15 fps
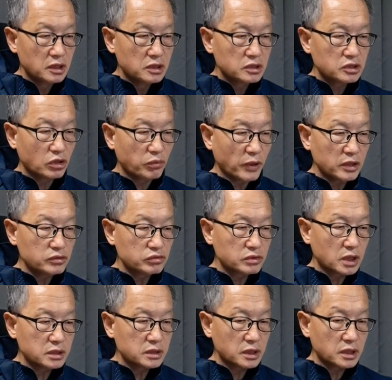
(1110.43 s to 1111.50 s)
서방
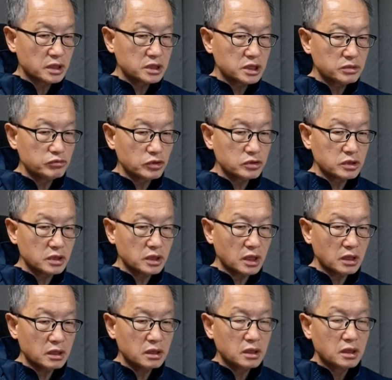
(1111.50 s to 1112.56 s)
국가들에게
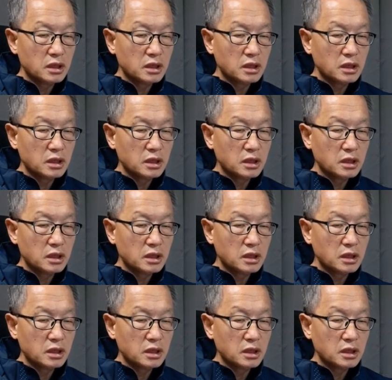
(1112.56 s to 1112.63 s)
심어줘야